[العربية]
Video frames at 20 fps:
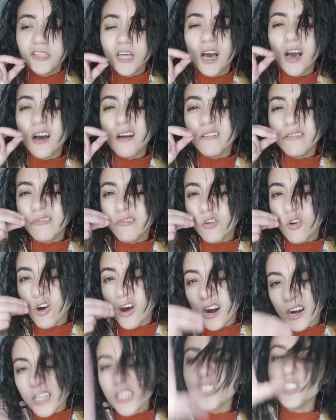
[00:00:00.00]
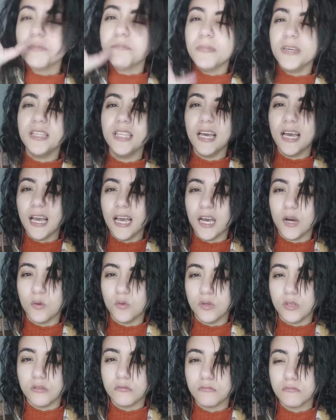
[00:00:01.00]
تقفوريش منها
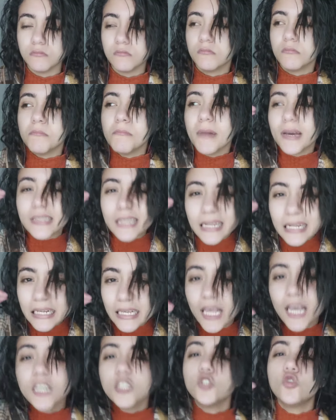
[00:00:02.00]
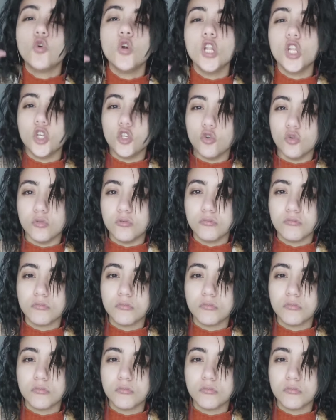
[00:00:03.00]
قوي ما تاكليهاش كل يوم